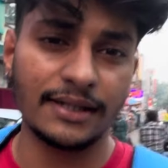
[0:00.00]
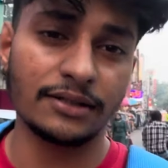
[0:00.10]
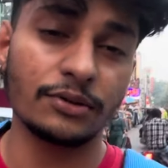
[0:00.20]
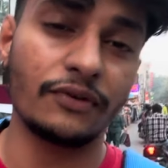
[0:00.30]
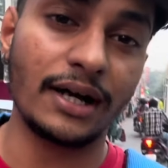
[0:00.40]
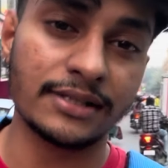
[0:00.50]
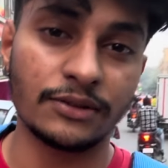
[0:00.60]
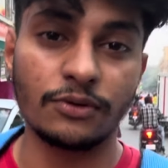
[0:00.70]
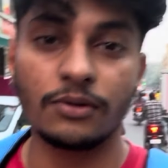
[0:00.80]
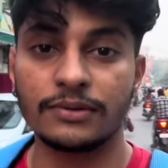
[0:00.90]
है तो वहाँ से
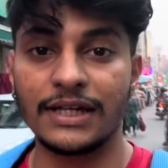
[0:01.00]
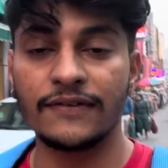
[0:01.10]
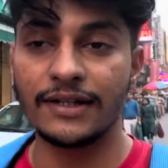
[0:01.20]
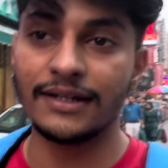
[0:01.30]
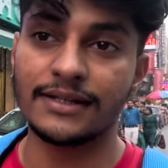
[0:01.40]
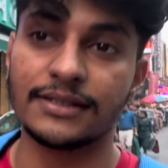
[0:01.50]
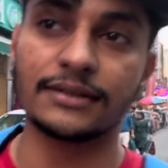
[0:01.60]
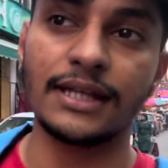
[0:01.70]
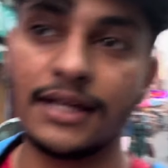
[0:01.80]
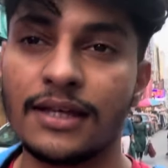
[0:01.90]
वो डेफिनेटली कर
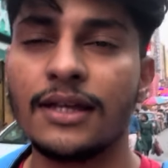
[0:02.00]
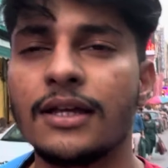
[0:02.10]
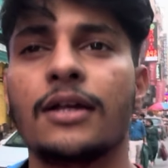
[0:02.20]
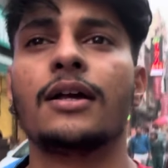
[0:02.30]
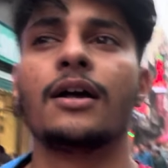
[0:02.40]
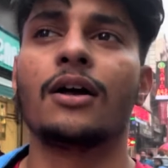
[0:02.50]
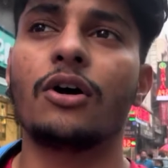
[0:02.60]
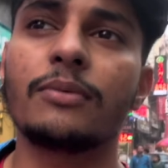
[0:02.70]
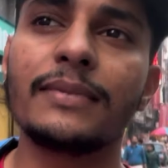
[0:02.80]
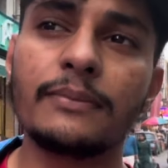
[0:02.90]
सकता है
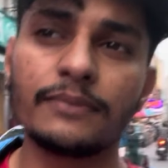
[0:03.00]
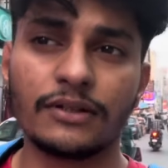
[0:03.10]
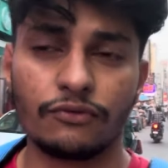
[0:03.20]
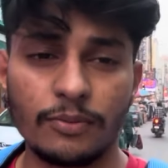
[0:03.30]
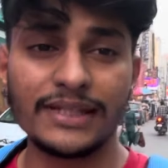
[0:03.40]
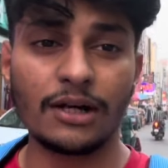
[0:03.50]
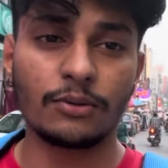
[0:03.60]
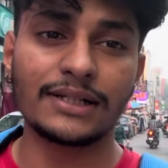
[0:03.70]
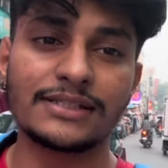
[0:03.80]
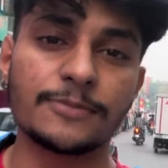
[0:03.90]
और मैं वो भी
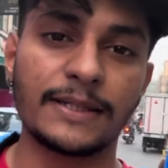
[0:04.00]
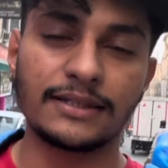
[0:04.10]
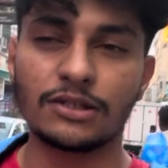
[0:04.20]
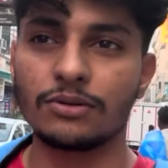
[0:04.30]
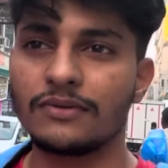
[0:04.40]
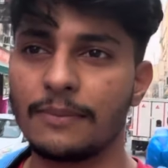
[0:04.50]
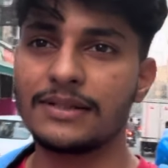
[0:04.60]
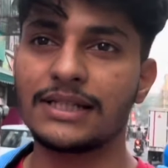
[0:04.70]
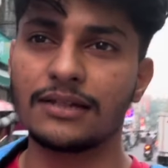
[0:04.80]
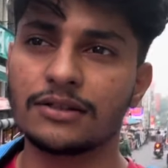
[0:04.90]
दिखाऊंगा जिस बंदे को मैं वहाँ पर
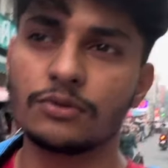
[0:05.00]
जानता